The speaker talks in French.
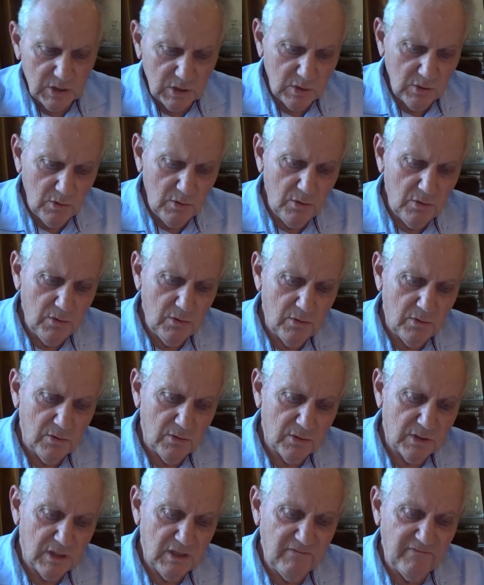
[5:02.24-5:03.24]
Tse,
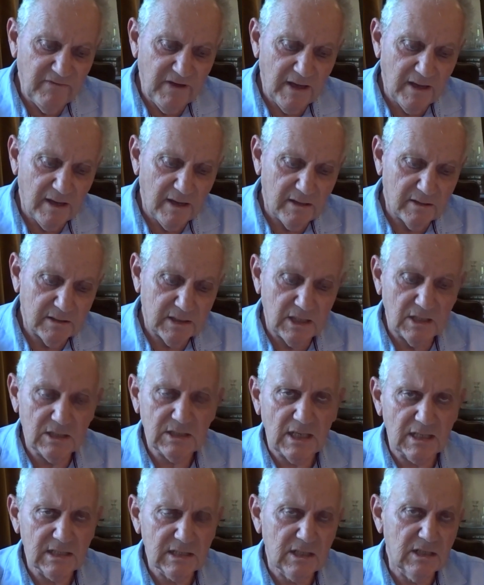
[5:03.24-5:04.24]
euh, qui, va, qui
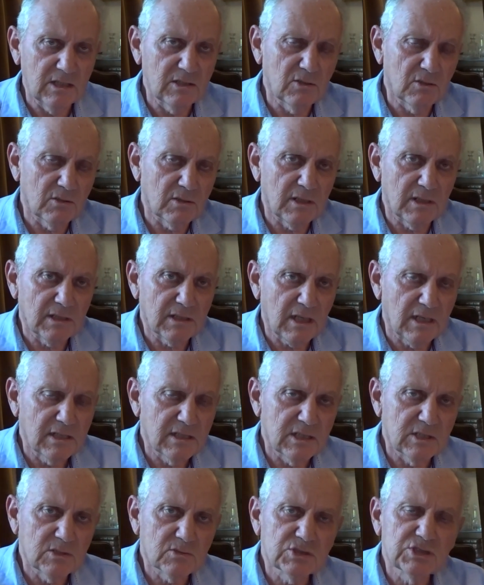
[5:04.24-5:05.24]
s'inscrit dans la
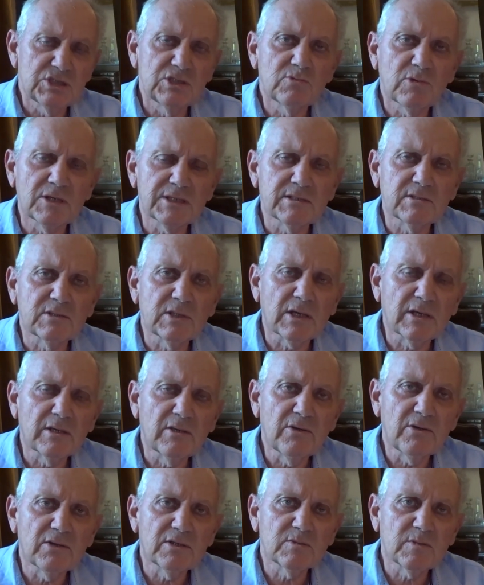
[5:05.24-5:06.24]
tradition chinoise
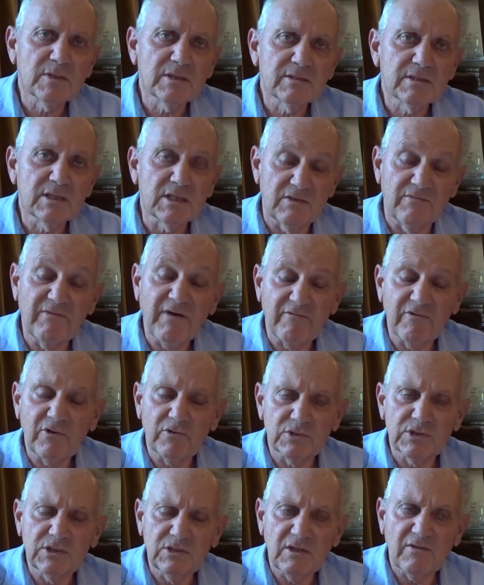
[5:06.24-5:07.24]
antérieure, et qui va
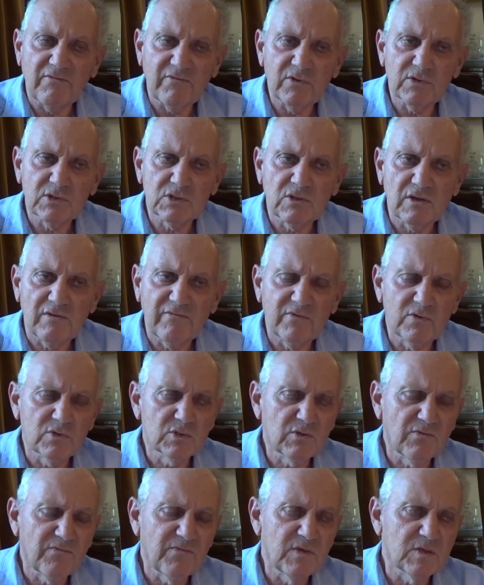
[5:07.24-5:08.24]
avoir aussi une influence sur la
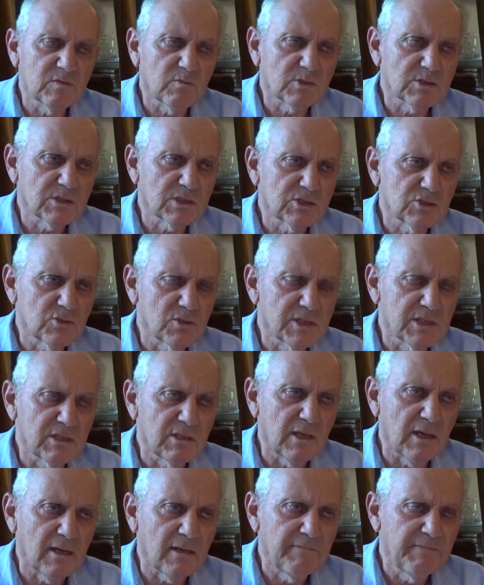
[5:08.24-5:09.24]
philosophie, c'est pour ça que je le
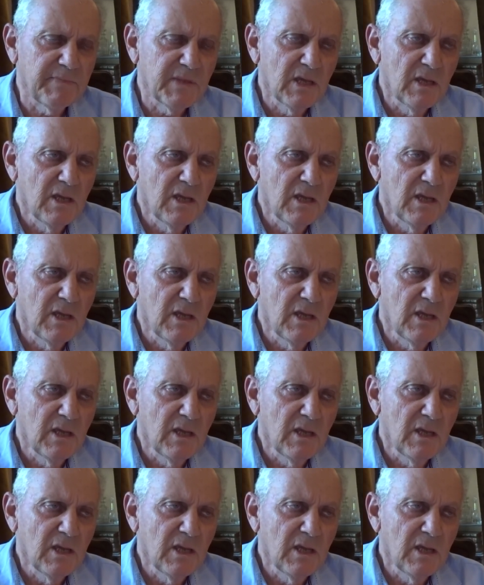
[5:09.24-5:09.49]
signale,